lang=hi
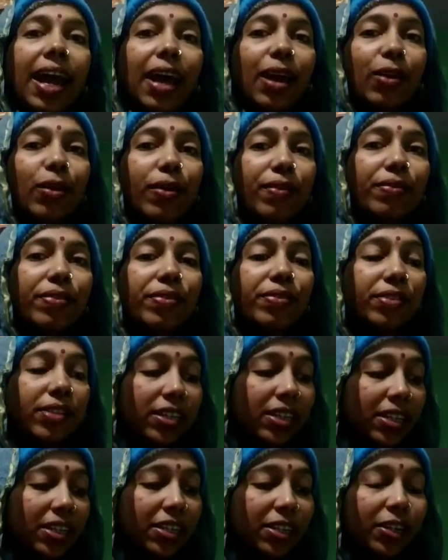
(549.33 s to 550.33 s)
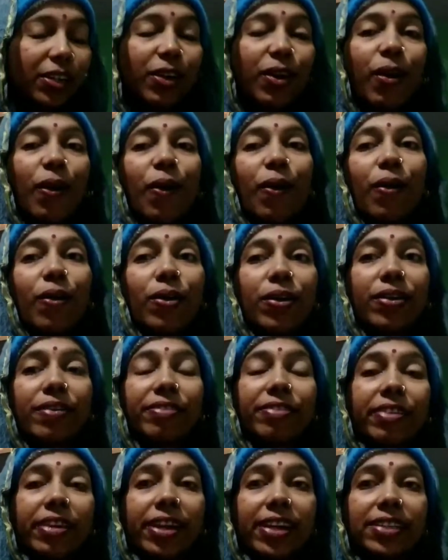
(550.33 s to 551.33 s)
हेलो एवरीवन
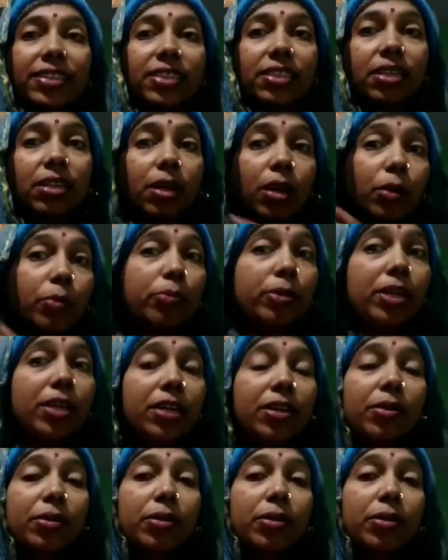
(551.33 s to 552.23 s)
और फ्रेंड्स अभी